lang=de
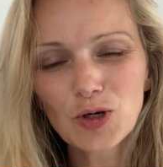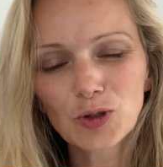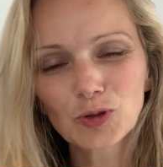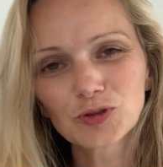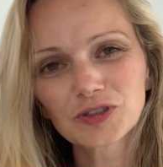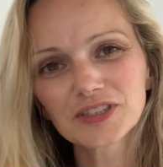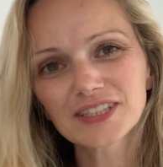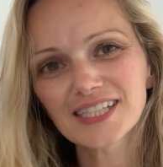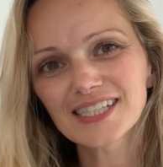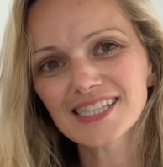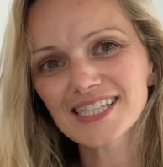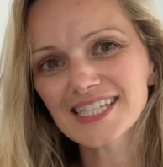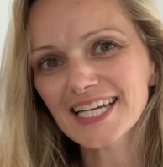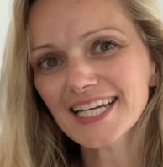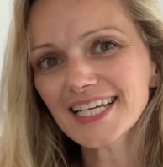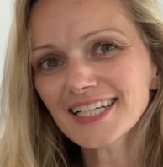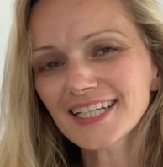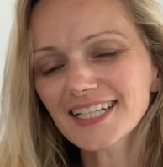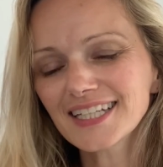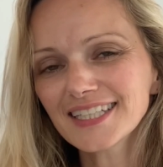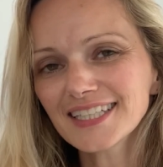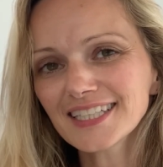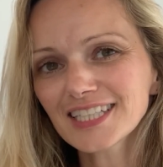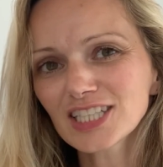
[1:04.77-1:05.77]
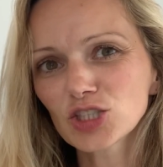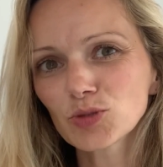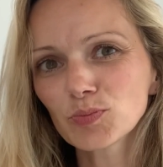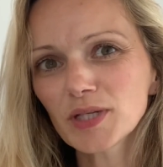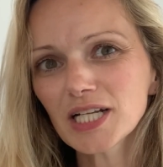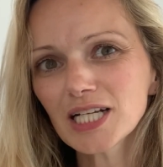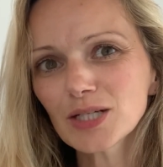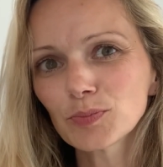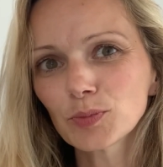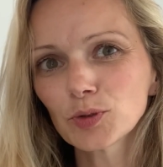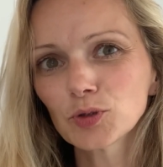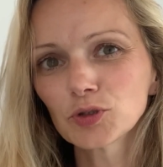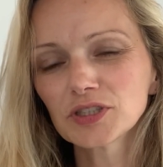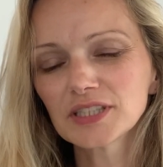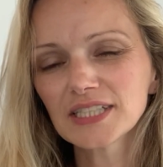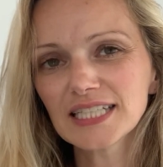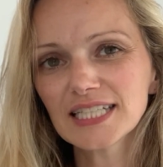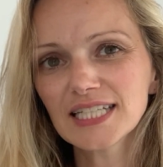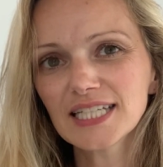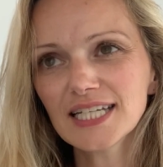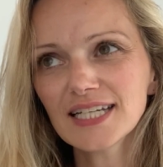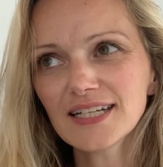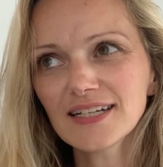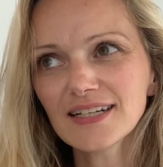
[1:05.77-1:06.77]
Und tatsächlich spielt
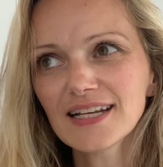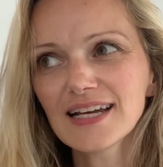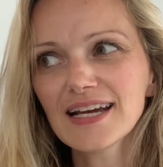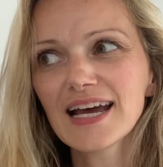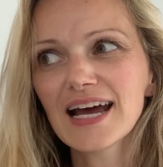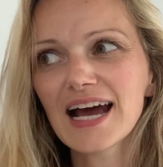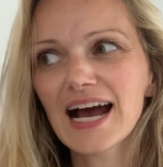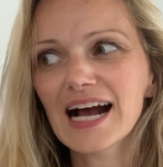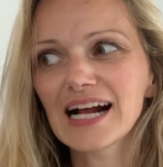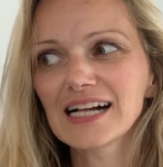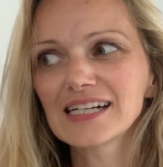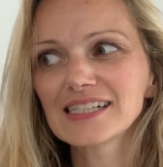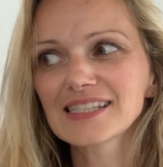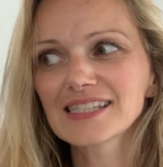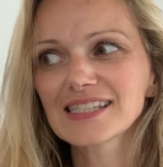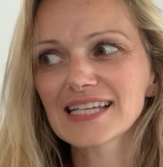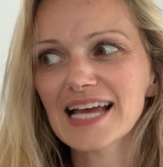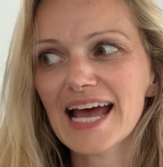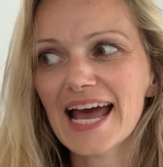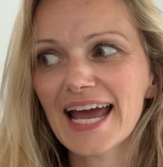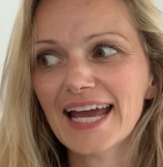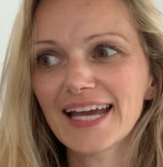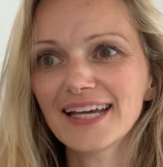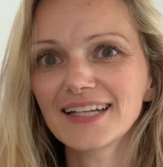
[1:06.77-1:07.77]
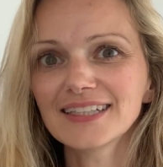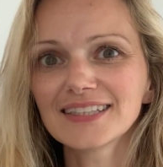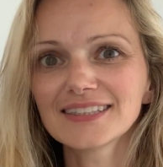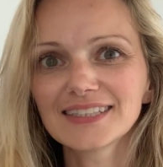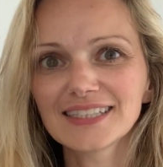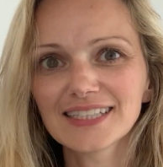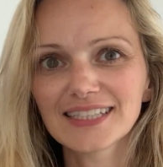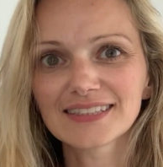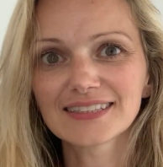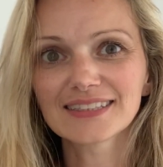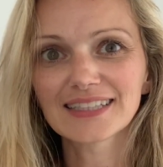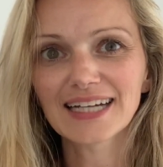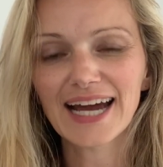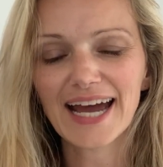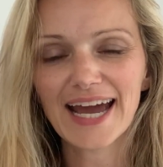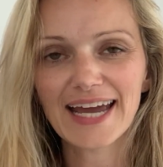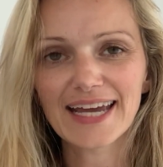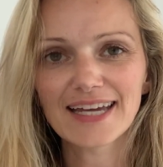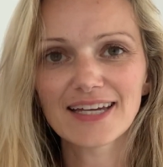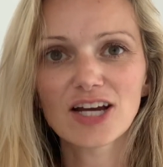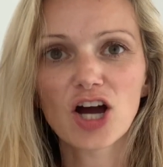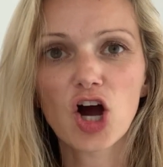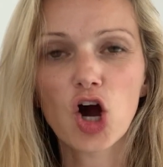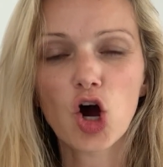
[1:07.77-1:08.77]
Protein als einer der
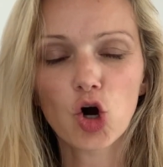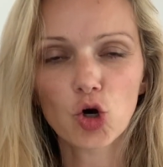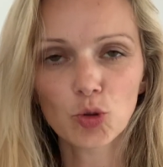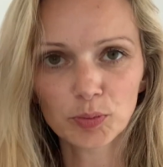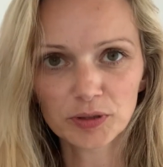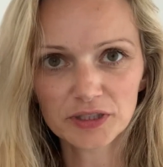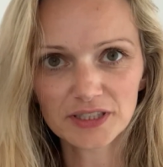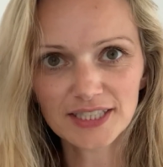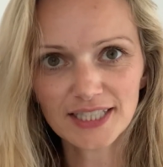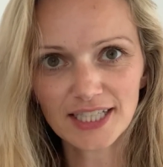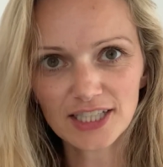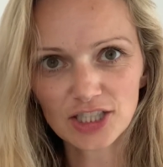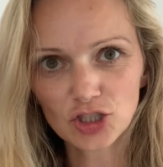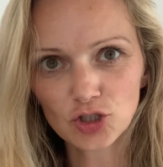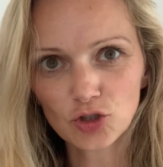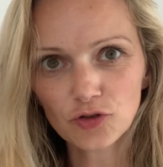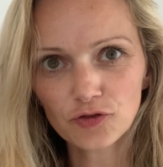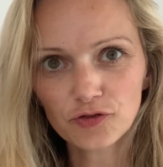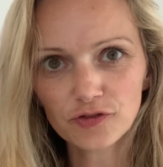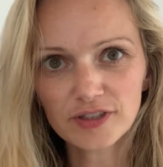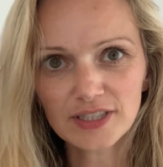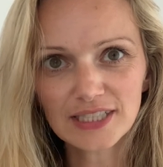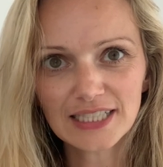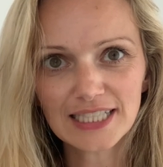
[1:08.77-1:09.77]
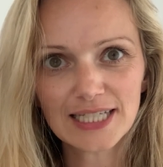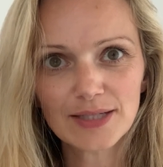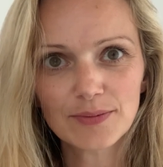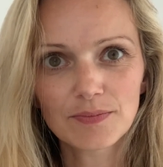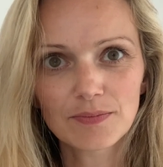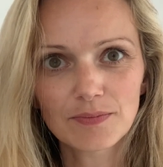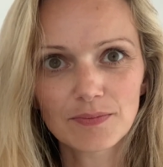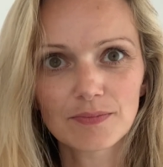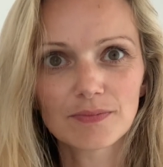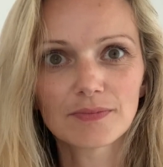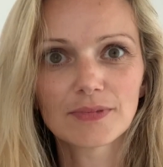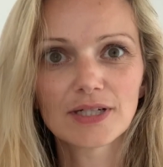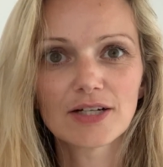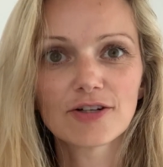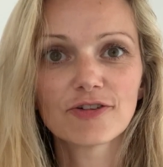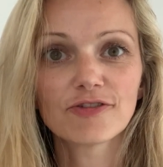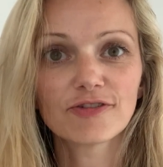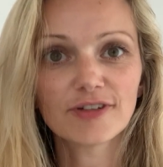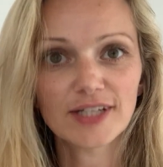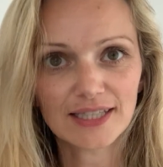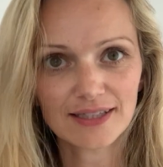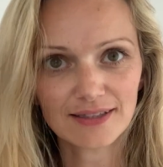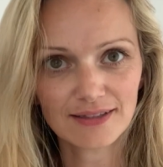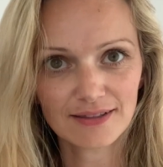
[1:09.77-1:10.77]
drei Hauptnährstoffe neben
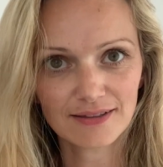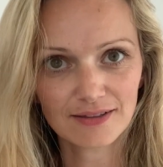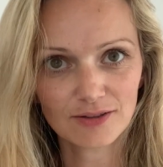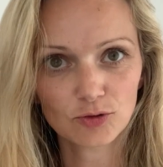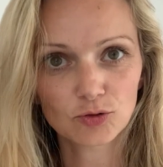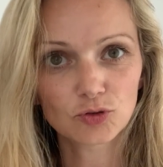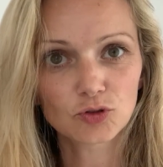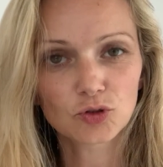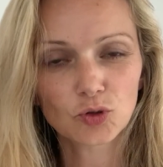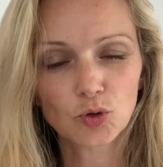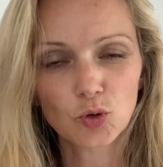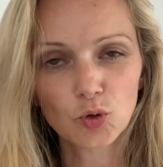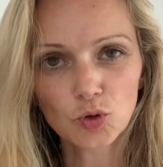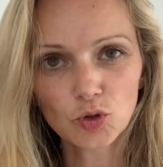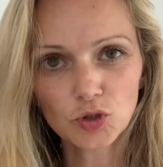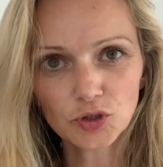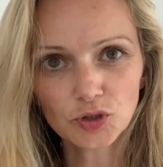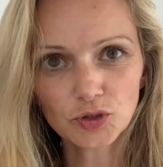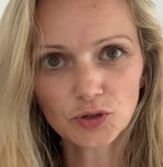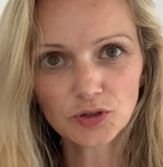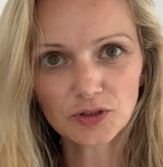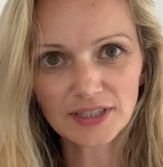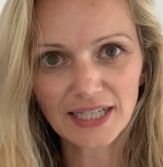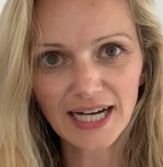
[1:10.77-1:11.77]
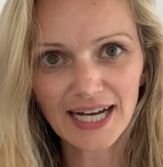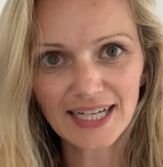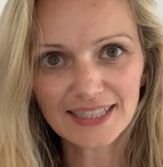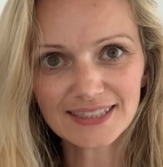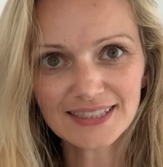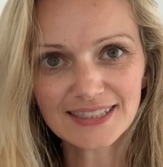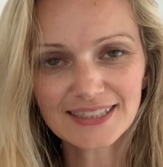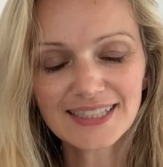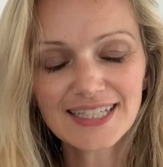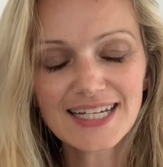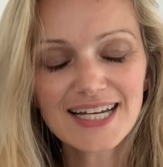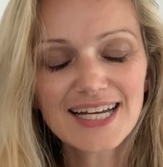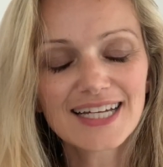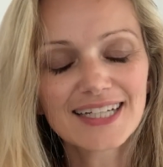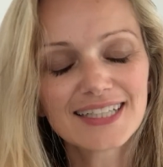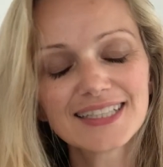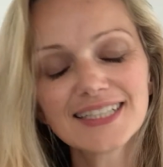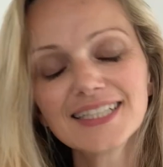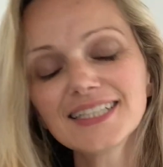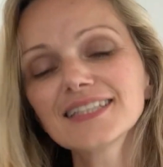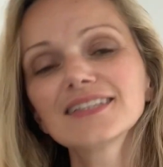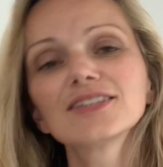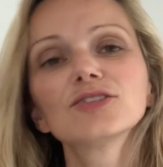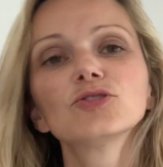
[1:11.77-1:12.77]
Fetten und Kohlenhydraten
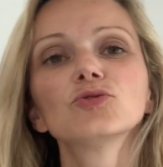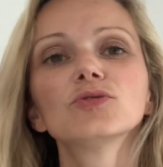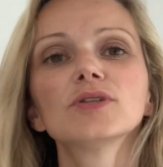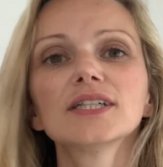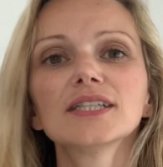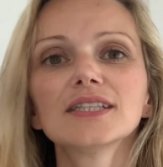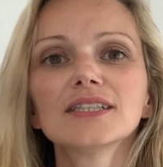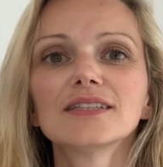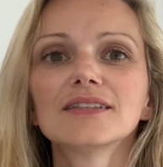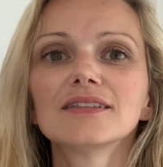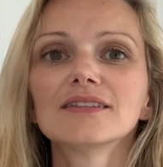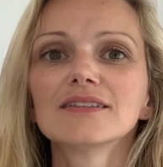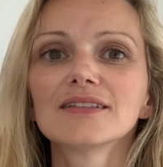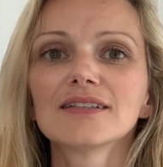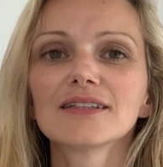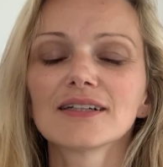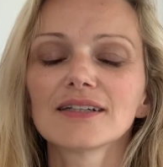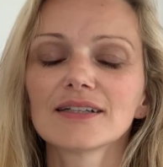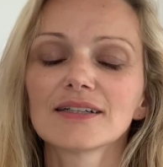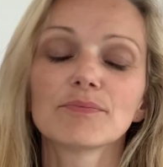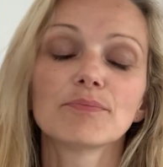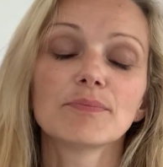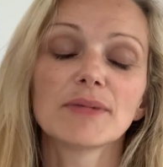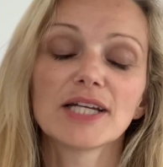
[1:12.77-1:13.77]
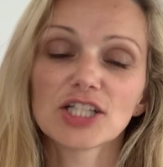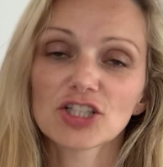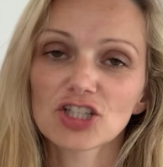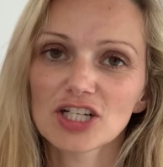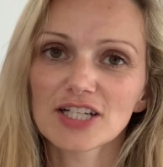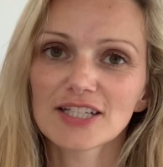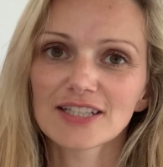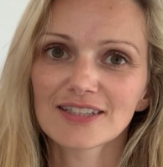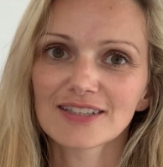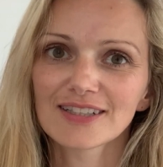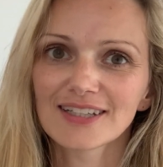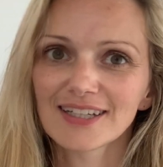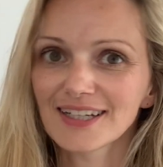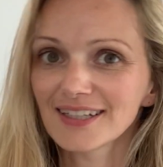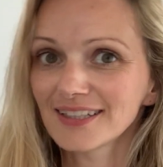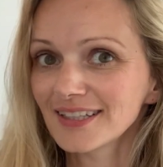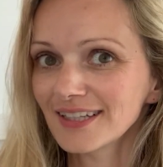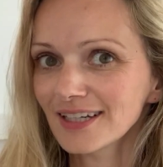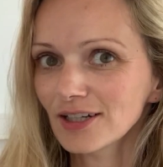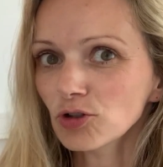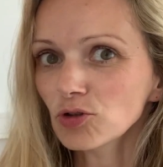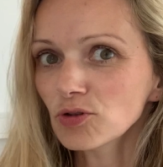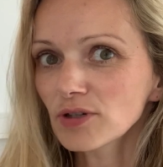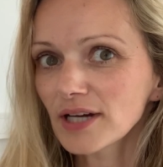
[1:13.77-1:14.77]
nicht nur in der menschlichen
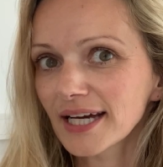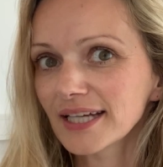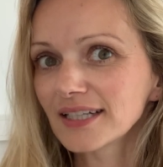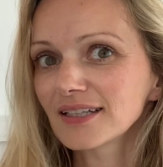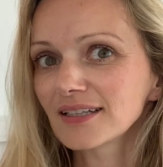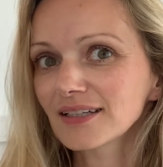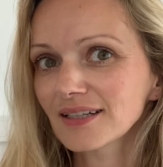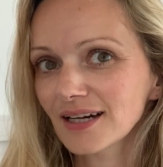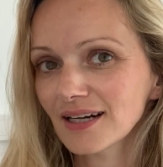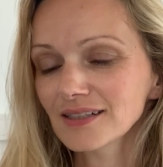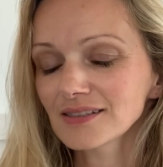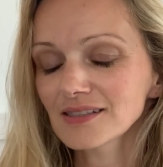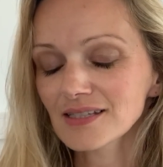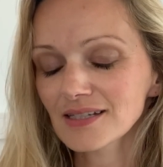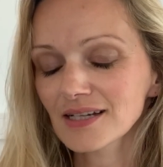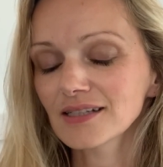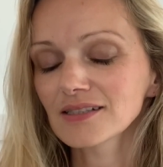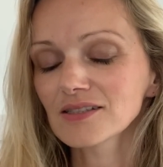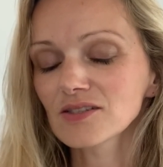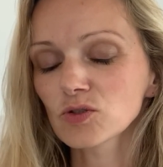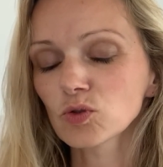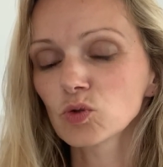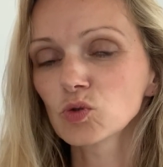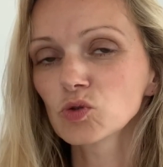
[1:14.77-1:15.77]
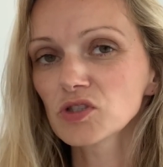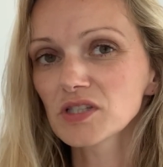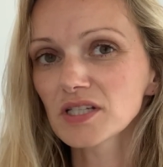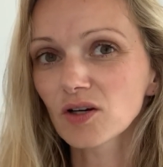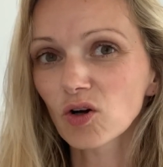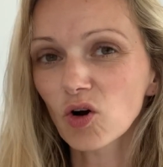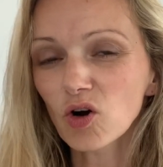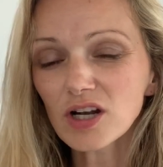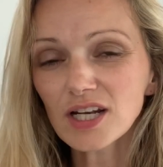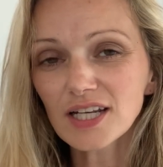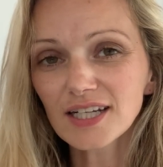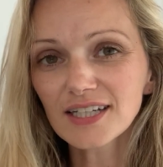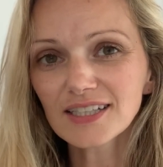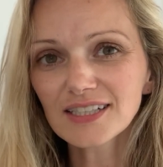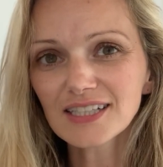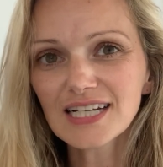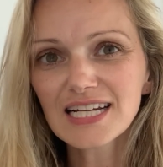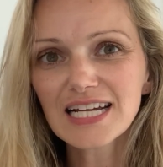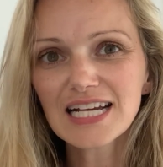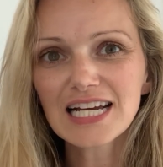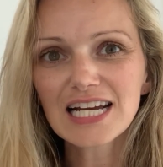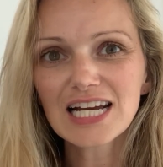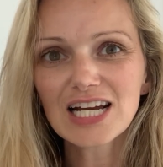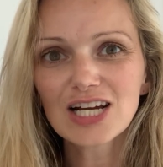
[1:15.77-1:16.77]
Ernährung eine ganz, ganz große Rolle,
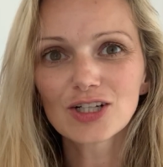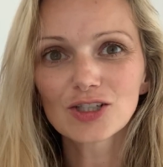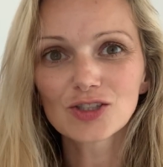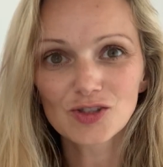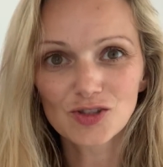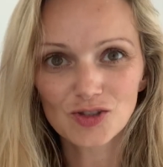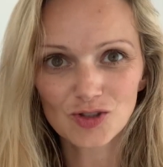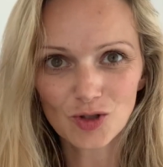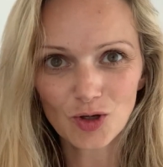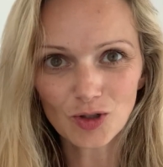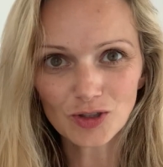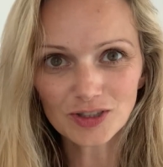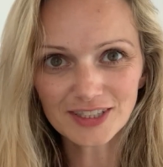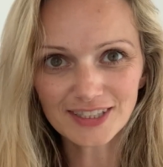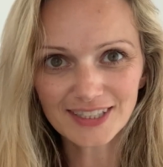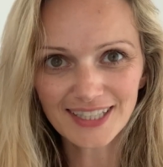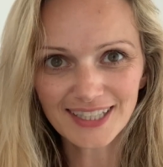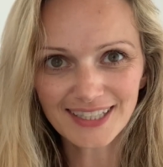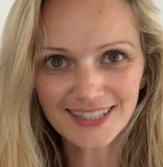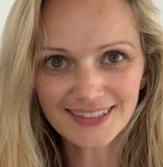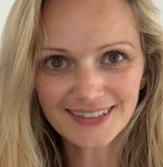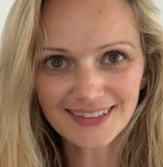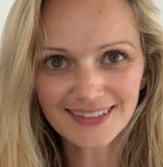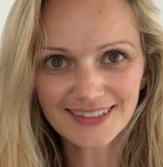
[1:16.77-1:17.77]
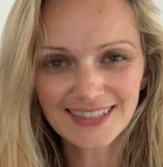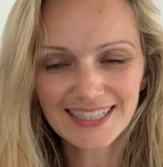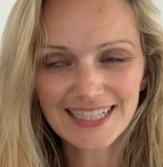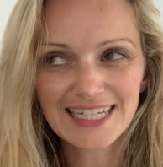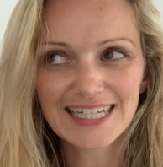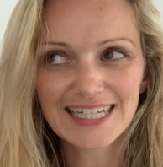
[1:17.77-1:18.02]
sondern